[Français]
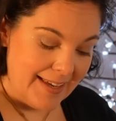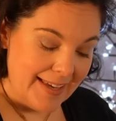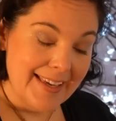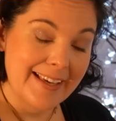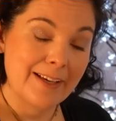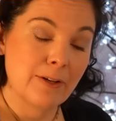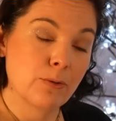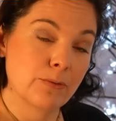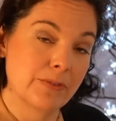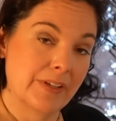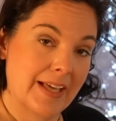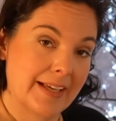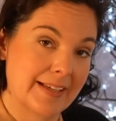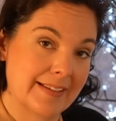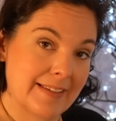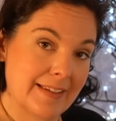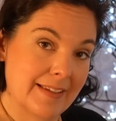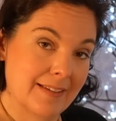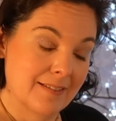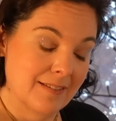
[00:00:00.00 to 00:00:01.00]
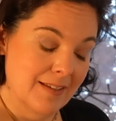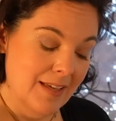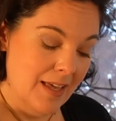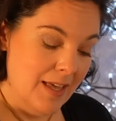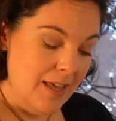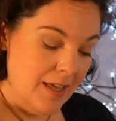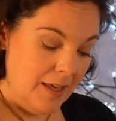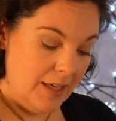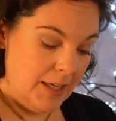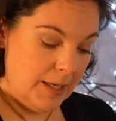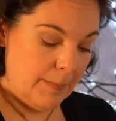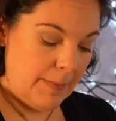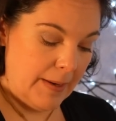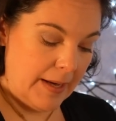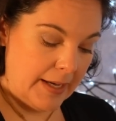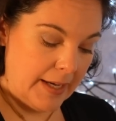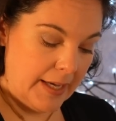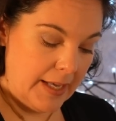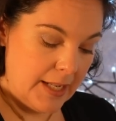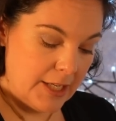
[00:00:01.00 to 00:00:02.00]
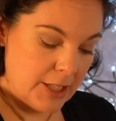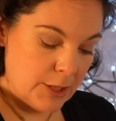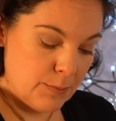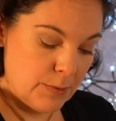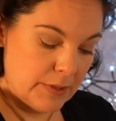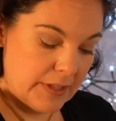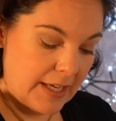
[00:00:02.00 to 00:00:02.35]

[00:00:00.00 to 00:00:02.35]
et contracté. Et pareil, là, je peux